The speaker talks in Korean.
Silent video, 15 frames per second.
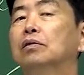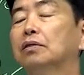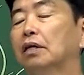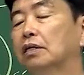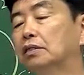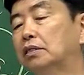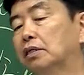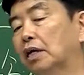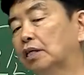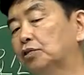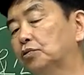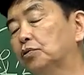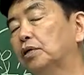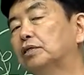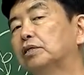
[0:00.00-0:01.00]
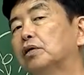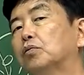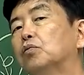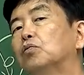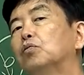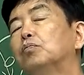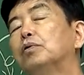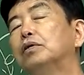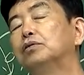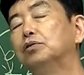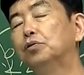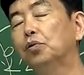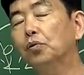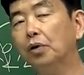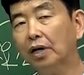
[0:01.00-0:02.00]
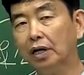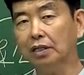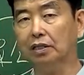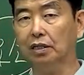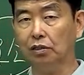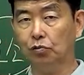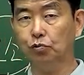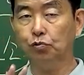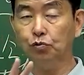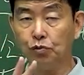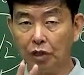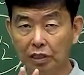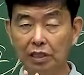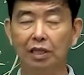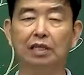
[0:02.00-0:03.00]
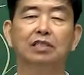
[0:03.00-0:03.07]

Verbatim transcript: 다시 가축한테 공급해주는 효과가 있다. 두 가지가